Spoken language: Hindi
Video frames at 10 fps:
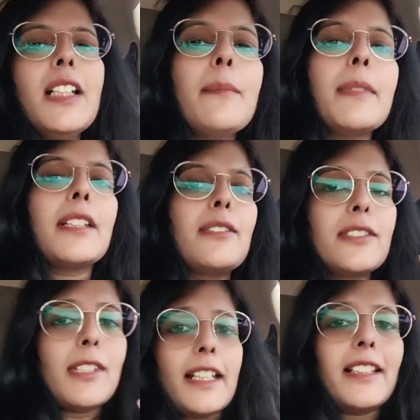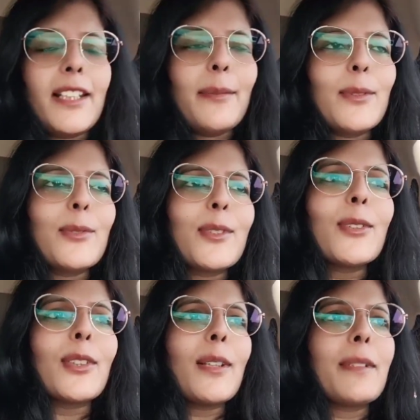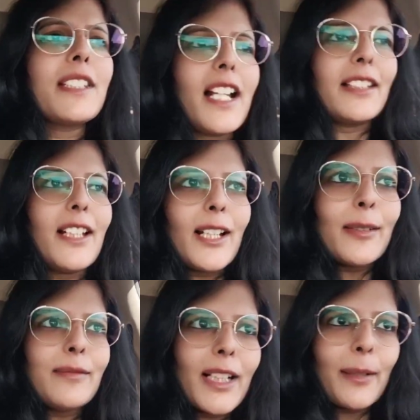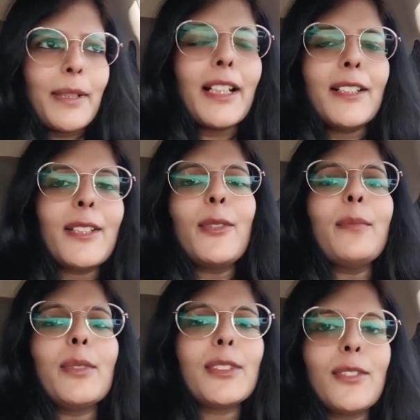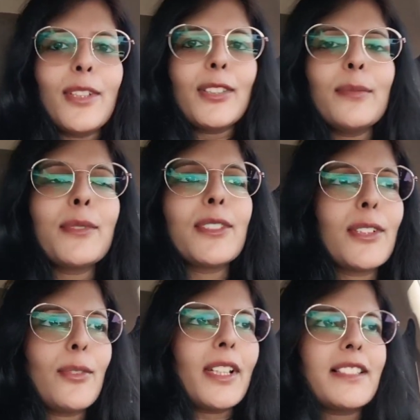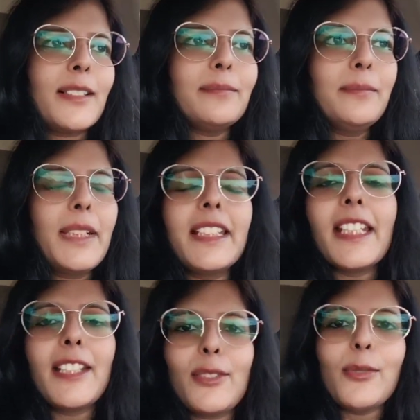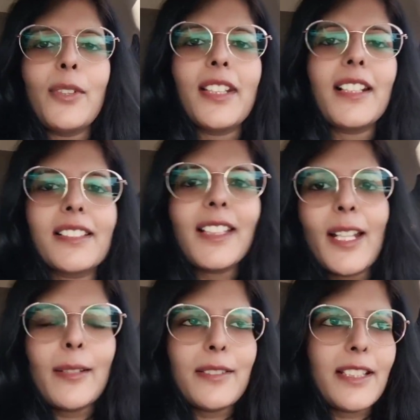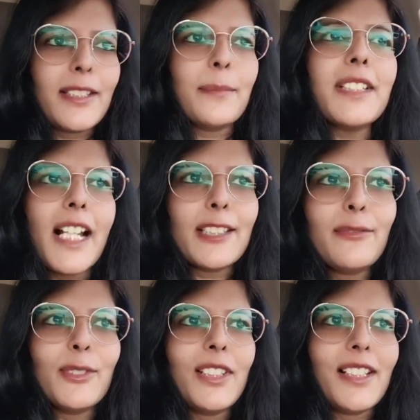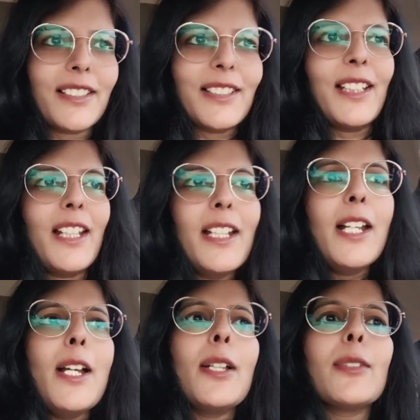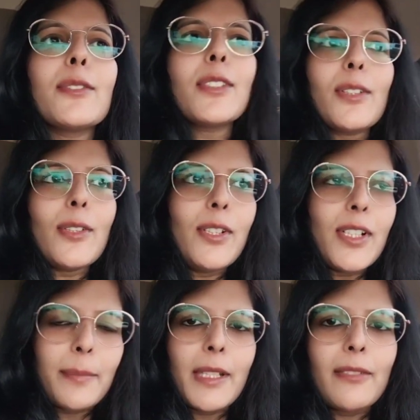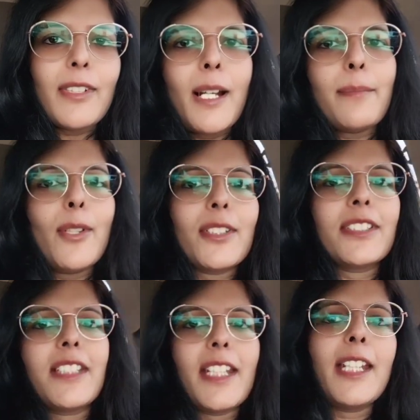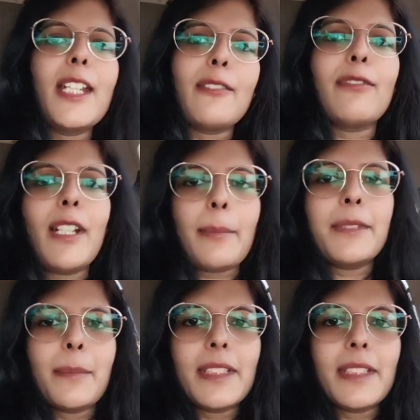मैं ज़्यादा नहीं बोलूँगी क्योंकि अभी ज़्यादा अगर मैं कंटिन्यू बोलती हूँ ना तो मुझे थोड़ा सा ब्रीदिंग इशू होने लगता है एकदम सांस फूलने लगती है तो चलो अभी हम वहाँ पहुँचते हैं एंड फिर आपसे